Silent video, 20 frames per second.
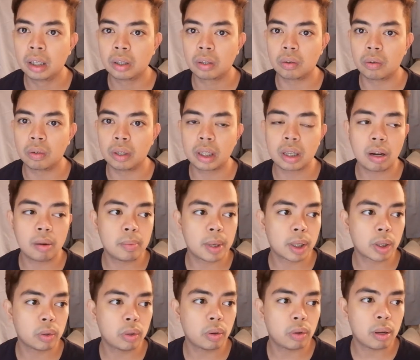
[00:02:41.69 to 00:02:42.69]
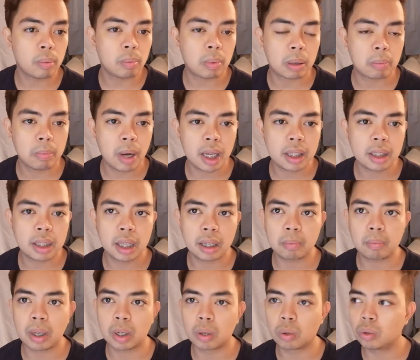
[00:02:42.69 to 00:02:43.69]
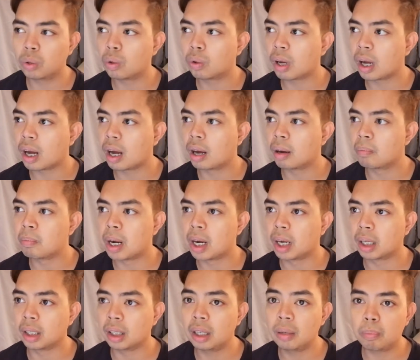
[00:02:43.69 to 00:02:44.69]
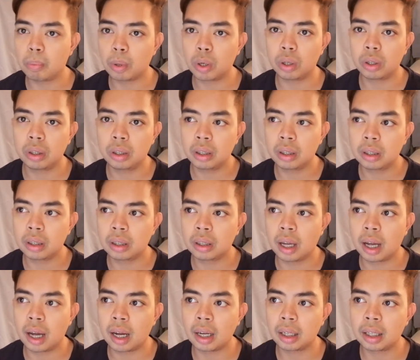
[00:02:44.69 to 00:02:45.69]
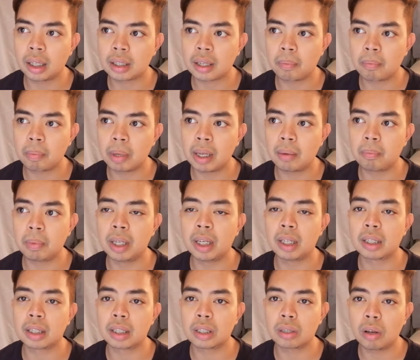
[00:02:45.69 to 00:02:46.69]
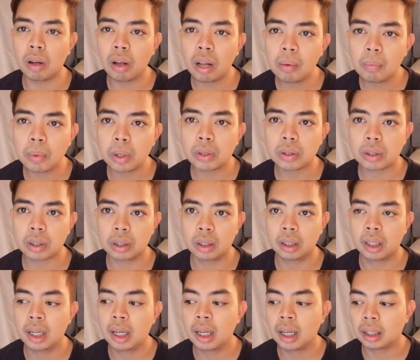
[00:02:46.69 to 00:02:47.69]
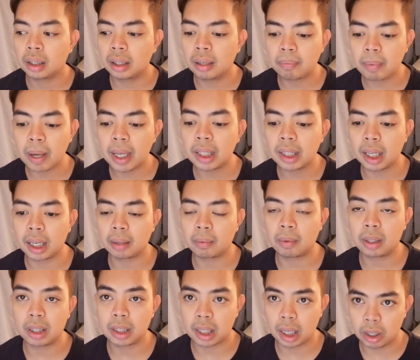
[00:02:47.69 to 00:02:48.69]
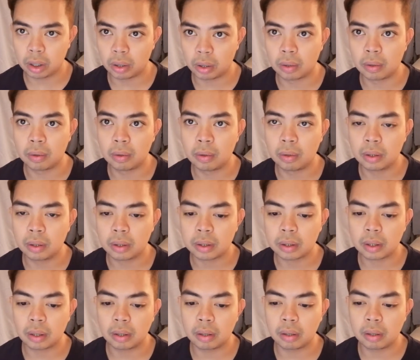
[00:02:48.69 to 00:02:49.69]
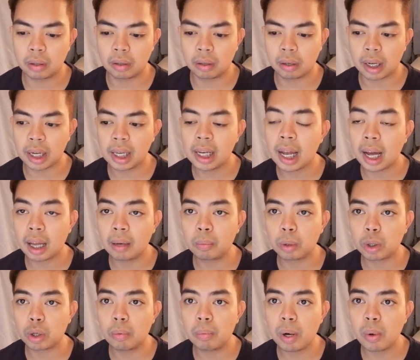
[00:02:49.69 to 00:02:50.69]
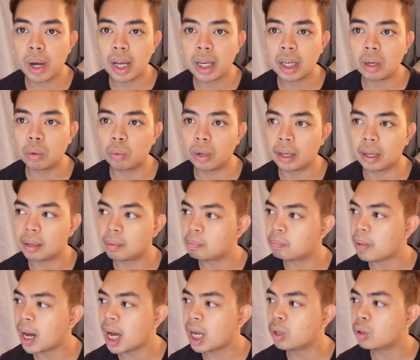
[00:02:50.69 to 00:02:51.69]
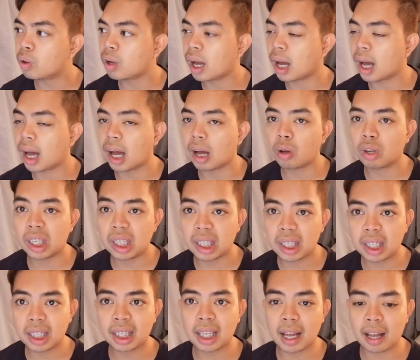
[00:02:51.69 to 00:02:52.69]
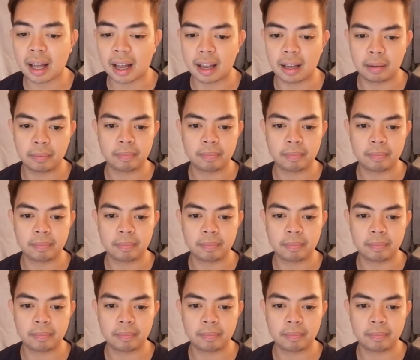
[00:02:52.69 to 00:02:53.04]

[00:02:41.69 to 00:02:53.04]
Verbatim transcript: Kung ikaw marunong ka mag-budget, marunong kang mag-ipon, ang nasa Pilipinas is almost dependent sa'yo. So, kailangan mo gumawa ng way paano ka kikita.